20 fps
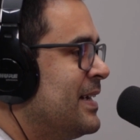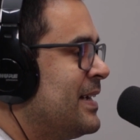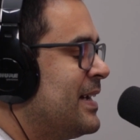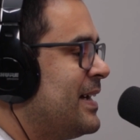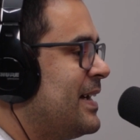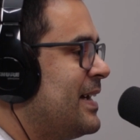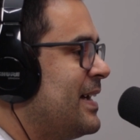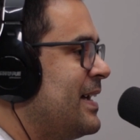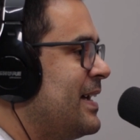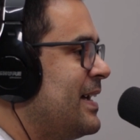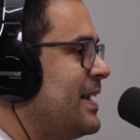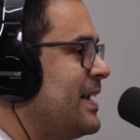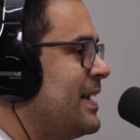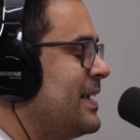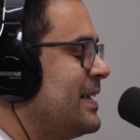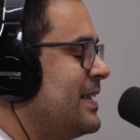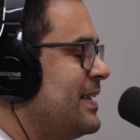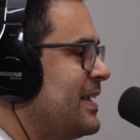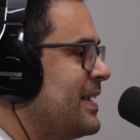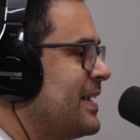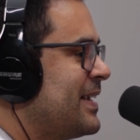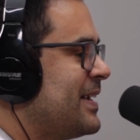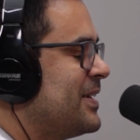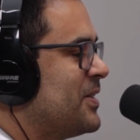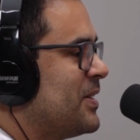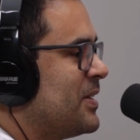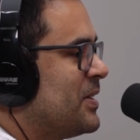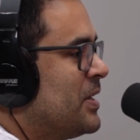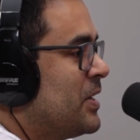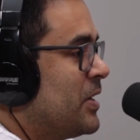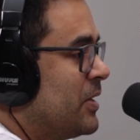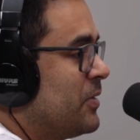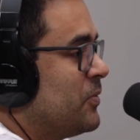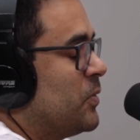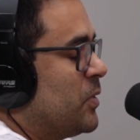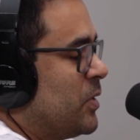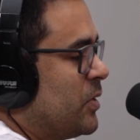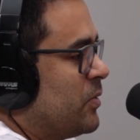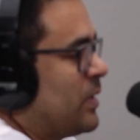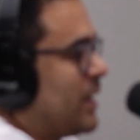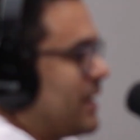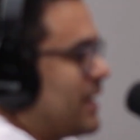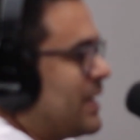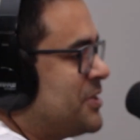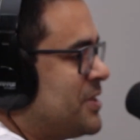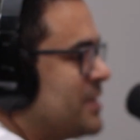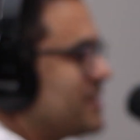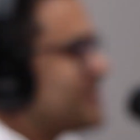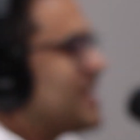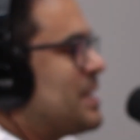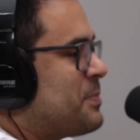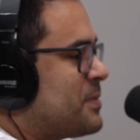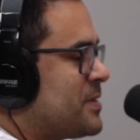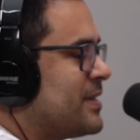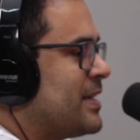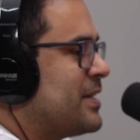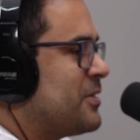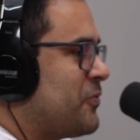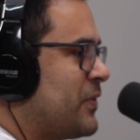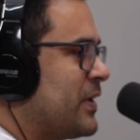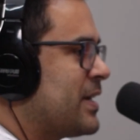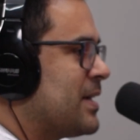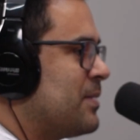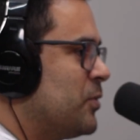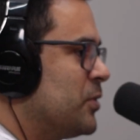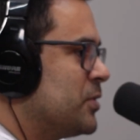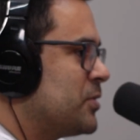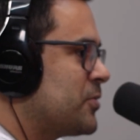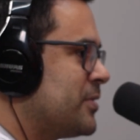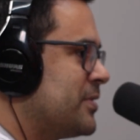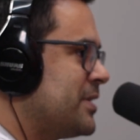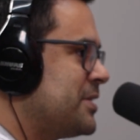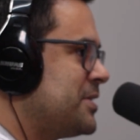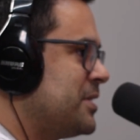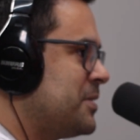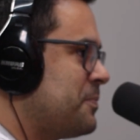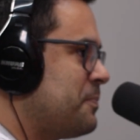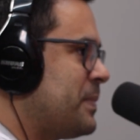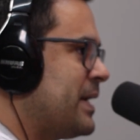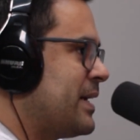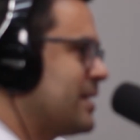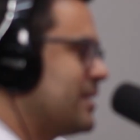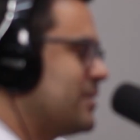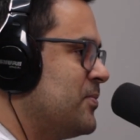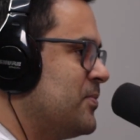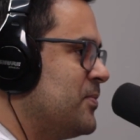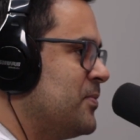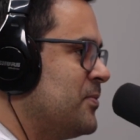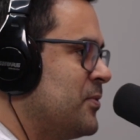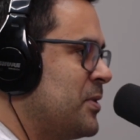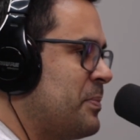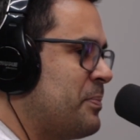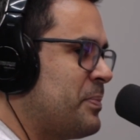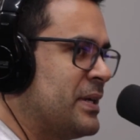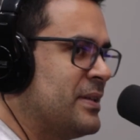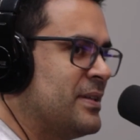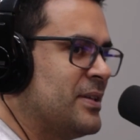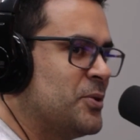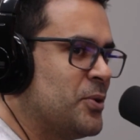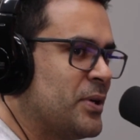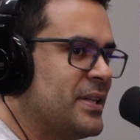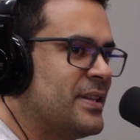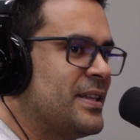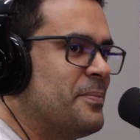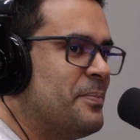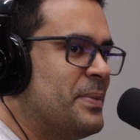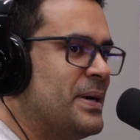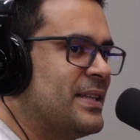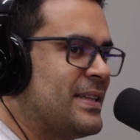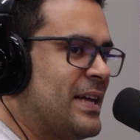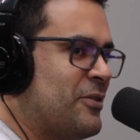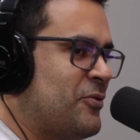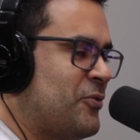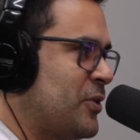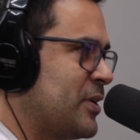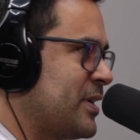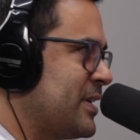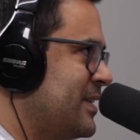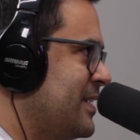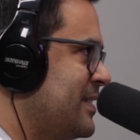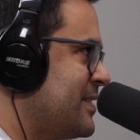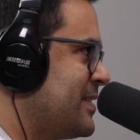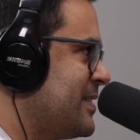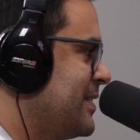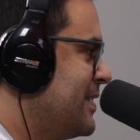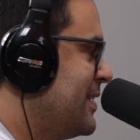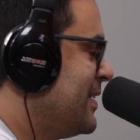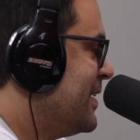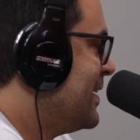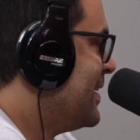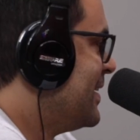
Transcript: É, e eu, eu, a gente sempre se identifica muito quando a gente pega um, um empreendedor que também está fora desse,